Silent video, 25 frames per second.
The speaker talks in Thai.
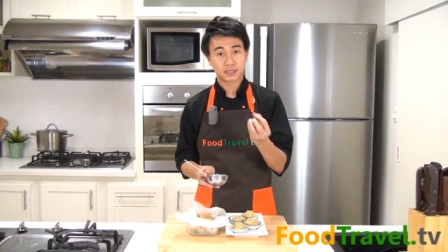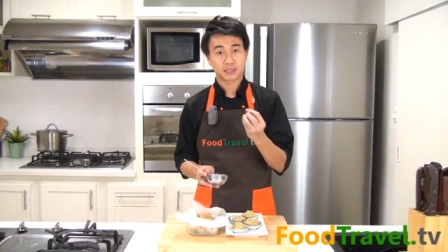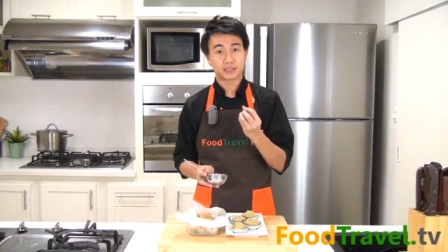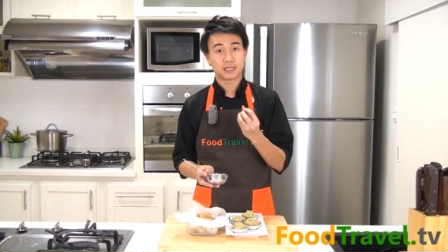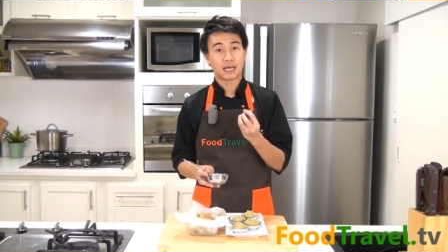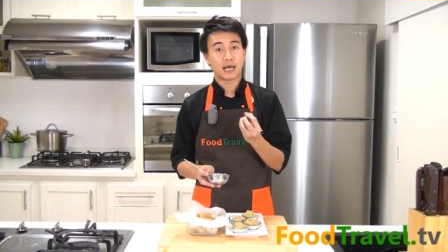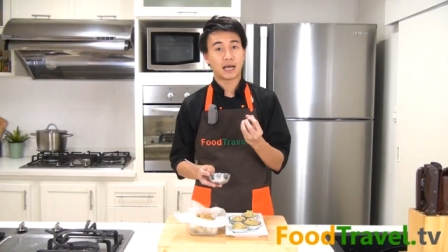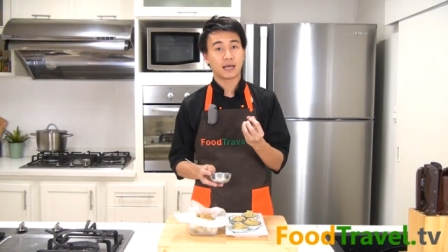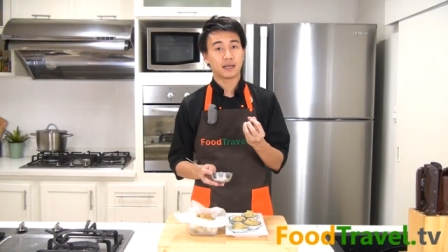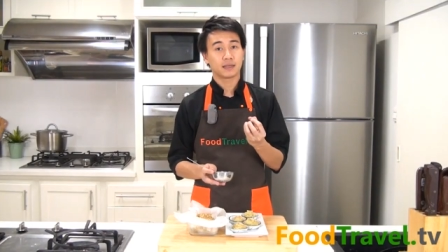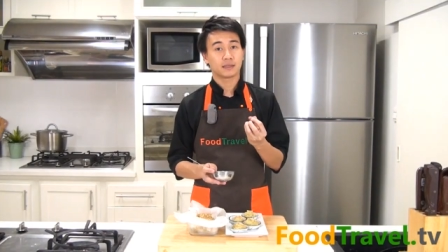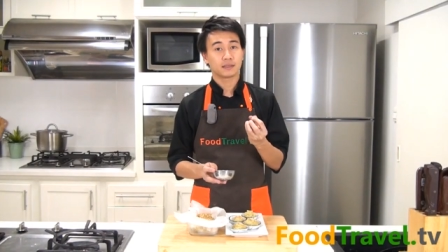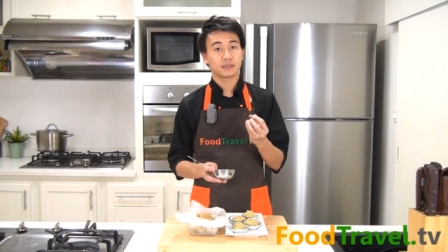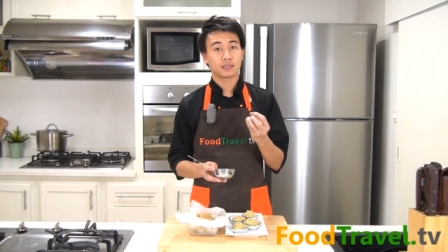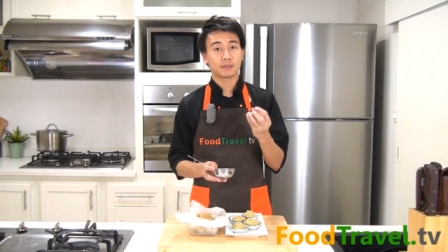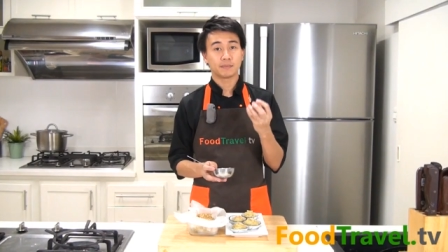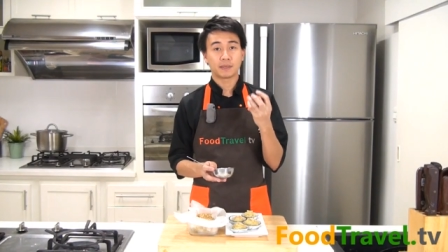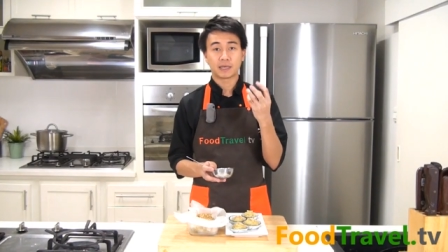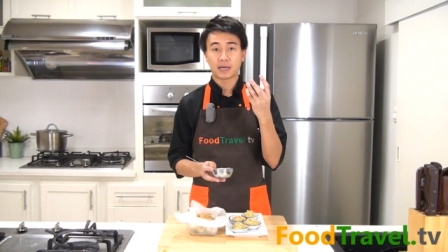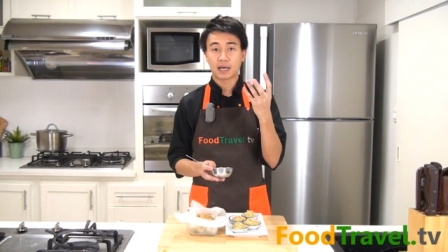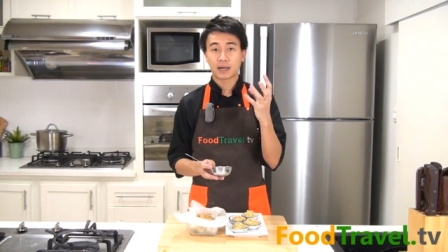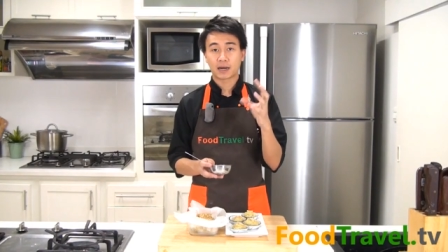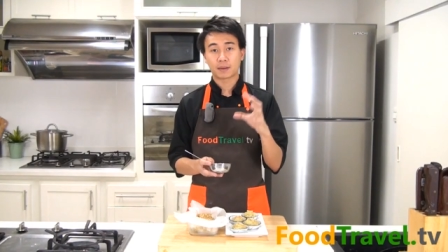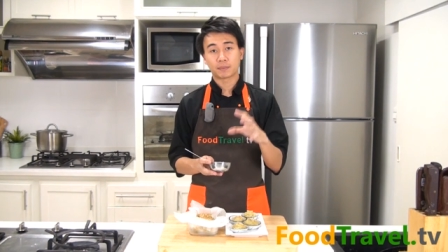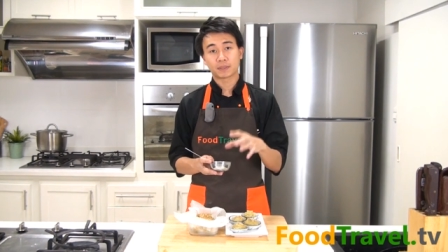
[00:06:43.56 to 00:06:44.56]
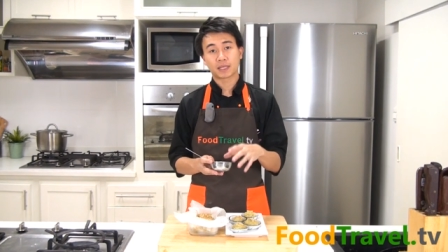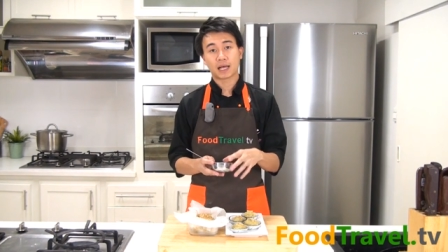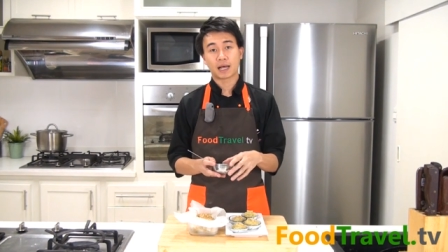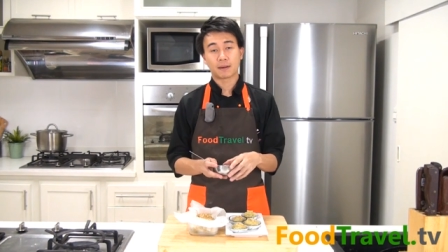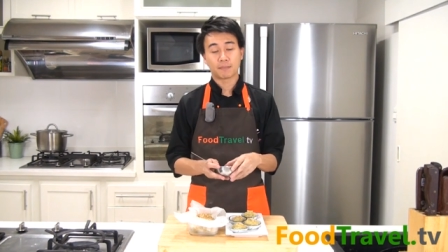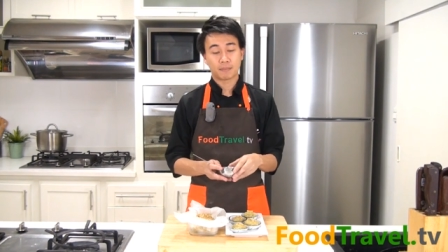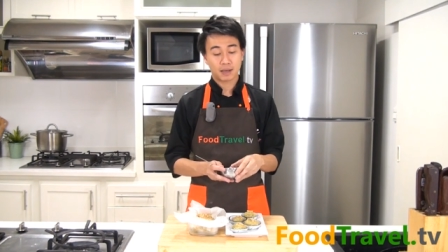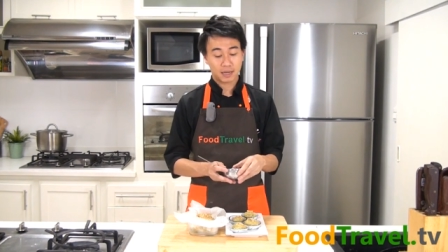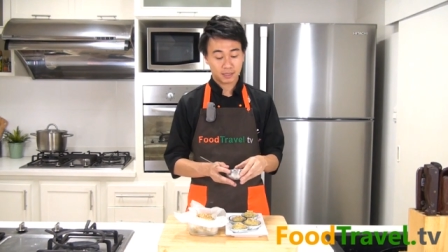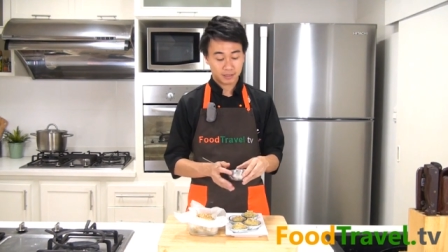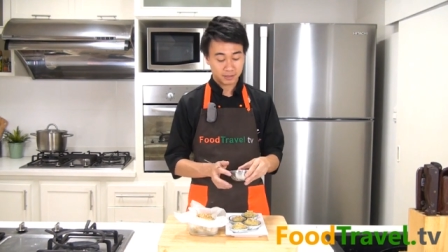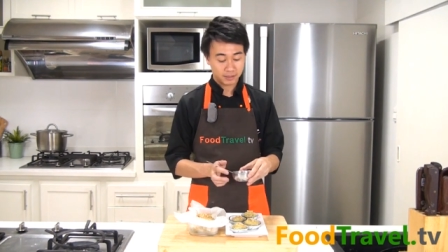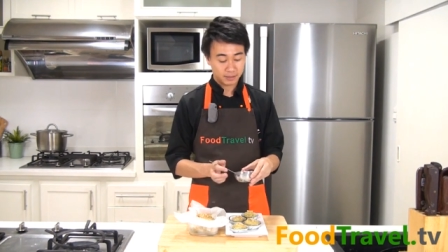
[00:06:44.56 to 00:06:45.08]
ภาชนะที่มันน่ารับประทาน
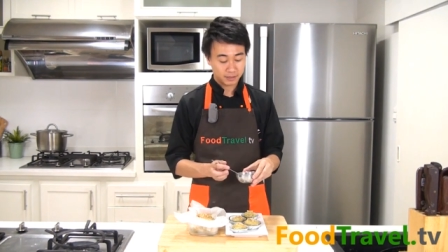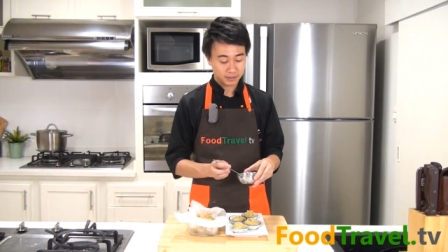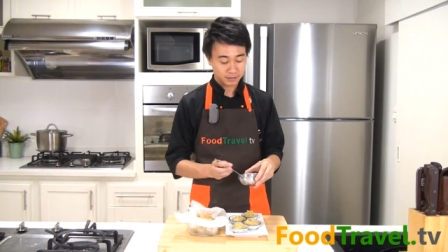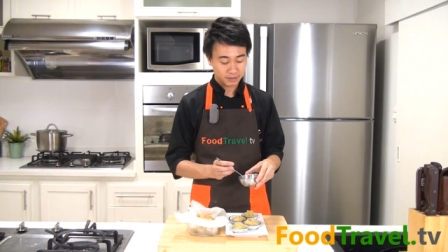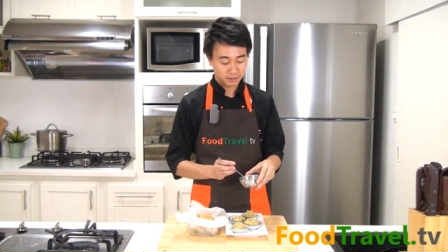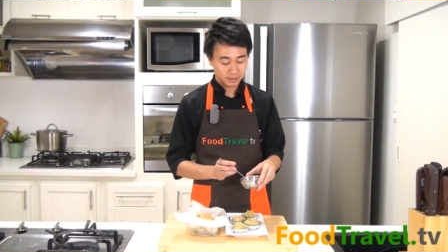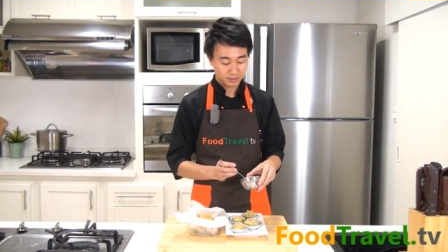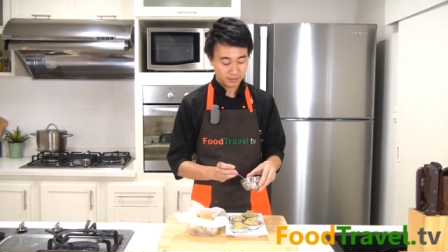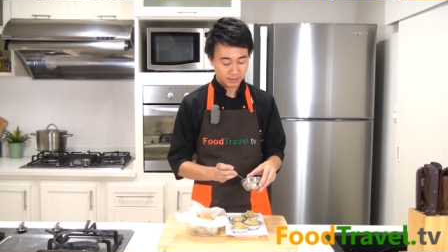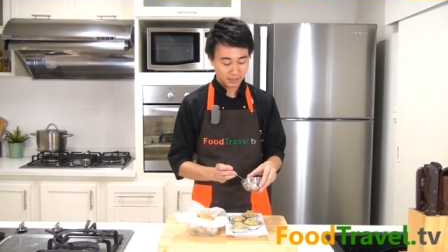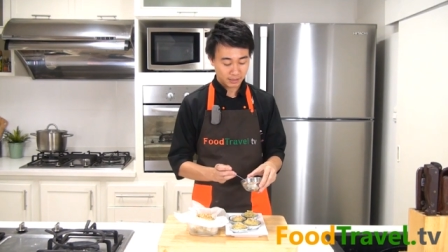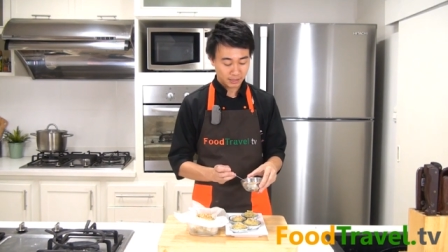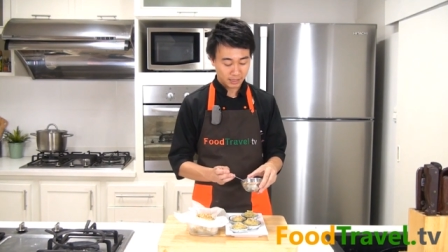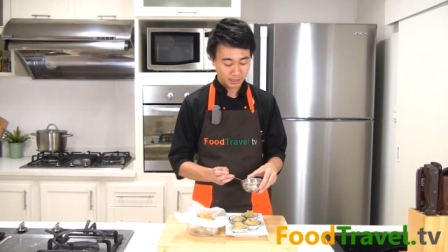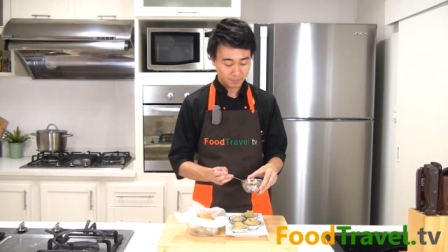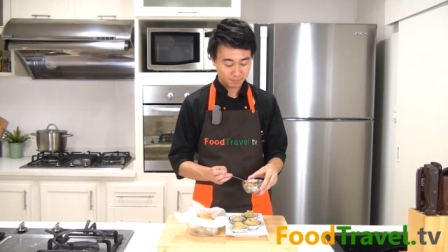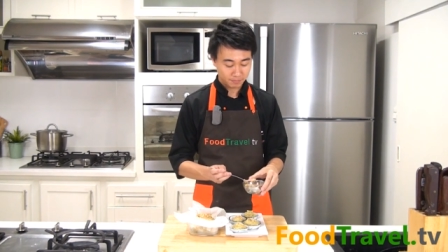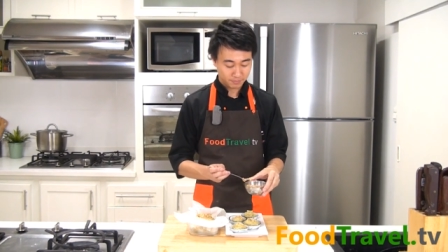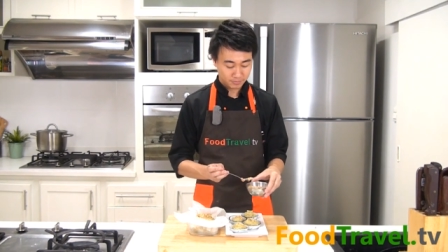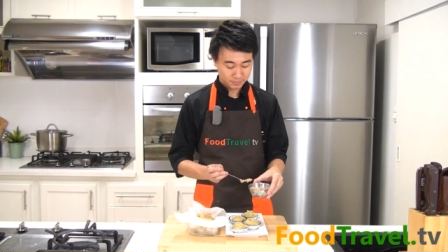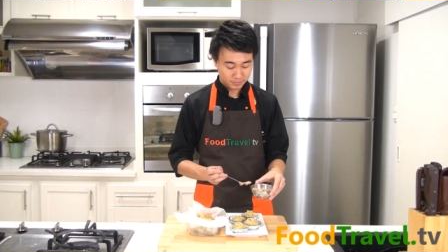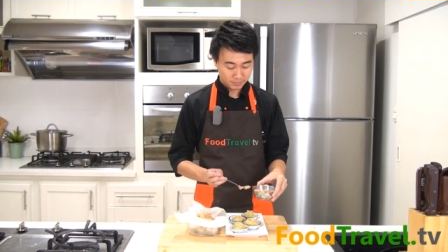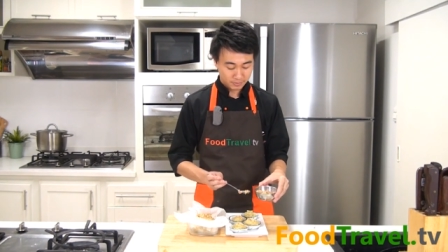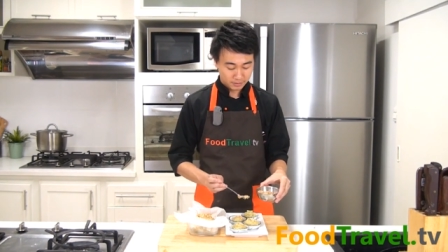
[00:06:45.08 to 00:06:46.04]
มากยิ่งขึ้นนะครับ